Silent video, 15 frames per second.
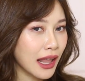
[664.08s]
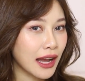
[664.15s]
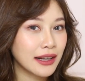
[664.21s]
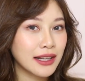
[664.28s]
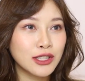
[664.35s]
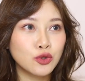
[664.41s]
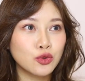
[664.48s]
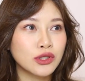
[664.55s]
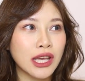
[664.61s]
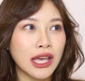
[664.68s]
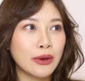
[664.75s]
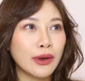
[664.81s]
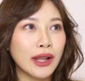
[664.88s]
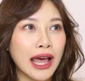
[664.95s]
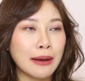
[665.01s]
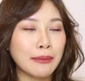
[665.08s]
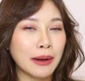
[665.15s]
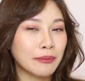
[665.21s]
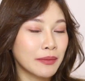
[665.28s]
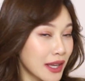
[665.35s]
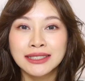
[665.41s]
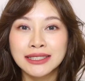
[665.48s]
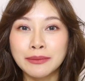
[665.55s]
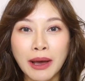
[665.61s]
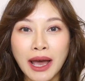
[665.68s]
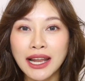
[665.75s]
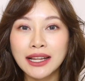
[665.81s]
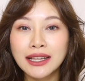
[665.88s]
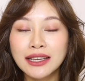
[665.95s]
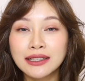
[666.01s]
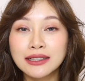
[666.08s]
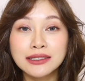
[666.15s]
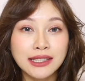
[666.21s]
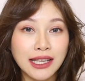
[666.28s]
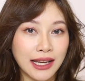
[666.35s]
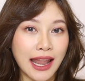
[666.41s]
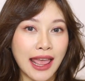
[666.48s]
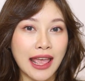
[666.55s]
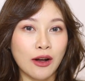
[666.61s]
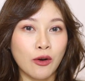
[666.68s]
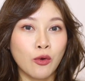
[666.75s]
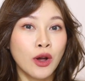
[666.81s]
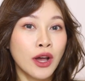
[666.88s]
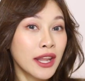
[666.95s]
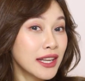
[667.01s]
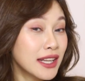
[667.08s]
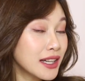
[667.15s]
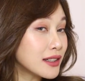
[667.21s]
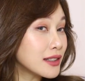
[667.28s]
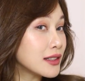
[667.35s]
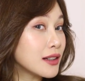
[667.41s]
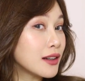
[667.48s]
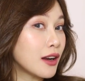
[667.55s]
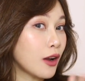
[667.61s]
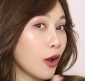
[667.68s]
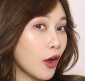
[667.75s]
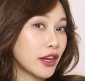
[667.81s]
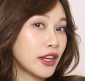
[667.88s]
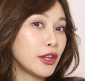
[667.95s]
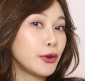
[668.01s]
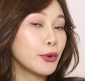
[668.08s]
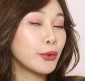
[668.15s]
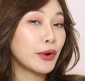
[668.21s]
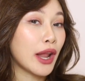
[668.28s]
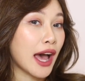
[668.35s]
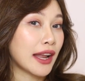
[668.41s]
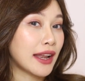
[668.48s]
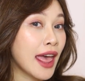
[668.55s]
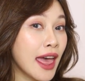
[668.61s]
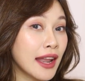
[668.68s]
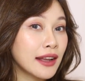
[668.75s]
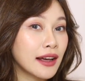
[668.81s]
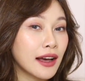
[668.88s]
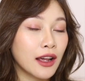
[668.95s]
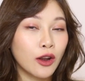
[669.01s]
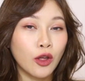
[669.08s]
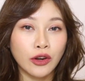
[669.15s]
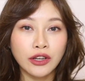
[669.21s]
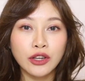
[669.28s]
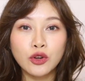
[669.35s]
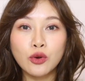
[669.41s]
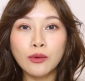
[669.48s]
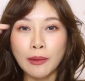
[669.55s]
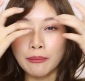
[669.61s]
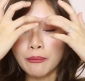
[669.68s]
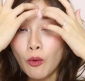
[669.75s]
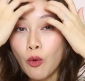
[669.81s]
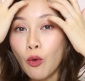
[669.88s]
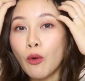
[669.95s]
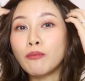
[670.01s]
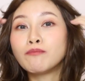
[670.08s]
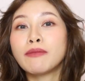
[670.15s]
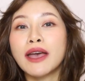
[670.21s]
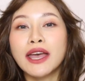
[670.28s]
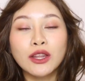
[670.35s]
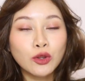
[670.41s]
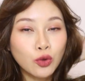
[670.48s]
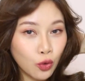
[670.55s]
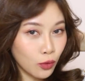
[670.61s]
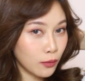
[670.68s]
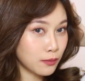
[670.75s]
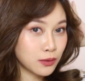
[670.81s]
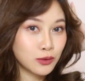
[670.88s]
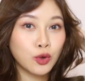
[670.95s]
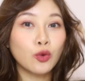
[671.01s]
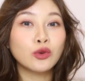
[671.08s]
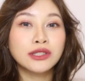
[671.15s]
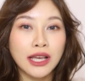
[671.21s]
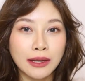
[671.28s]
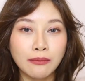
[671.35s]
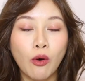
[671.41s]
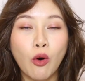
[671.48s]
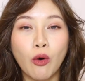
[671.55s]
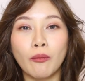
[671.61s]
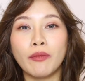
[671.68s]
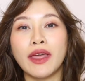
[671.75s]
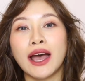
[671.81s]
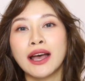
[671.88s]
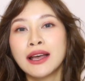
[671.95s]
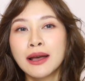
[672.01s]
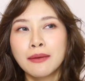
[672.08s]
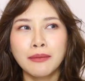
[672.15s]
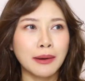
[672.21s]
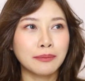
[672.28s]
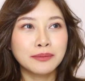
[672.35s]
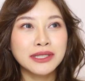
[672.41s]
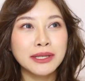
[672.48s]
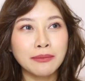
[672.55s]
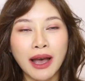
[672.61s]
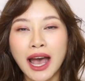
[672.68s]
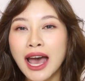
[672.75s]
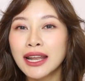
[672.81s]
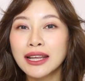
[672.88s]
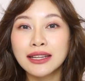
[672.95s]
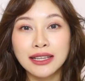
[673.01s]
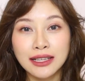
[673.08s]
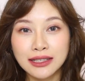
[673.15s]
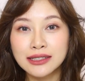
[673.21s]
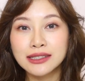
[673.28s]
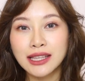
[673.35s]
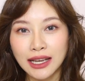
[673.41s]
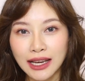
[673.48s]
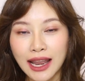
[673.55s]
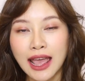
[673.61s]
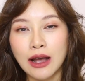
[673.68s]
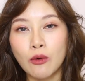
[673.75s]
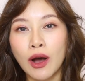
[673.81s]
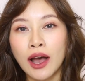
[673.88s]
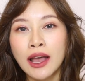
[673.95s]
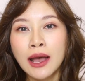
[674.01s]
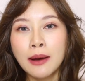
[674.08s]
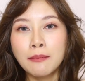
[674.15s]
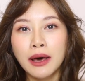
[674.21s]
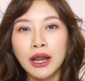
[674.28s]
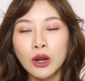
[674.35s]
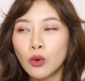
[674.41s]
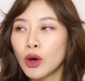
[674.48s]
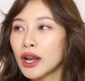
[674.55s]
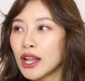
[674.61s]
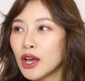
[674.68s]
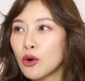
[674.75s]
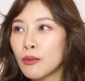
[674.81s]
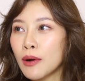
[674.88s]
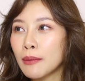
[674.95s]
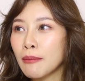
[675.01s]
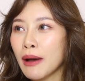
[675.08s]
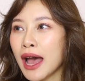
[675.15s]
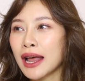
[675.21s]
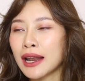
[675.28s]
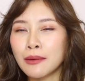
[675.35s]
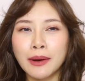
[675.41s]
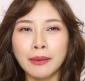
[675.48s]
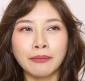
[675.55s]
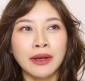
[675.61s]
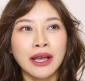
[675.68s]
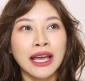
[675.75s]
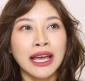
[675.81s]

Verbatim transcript: ครั้งเนี่ยจูนใช้เวลาแบบ15นาทีคือเสร็จแล้วนี่คือรอนที่ดูหนาแน่นนะคะรอนที่ดูแบบโหเป๊ะทุกเส้นผมเนี่ยแบบ15นาทีคือเสร็จแล้วอ่ะมันรวดเร็วมากๆแล้วแบบ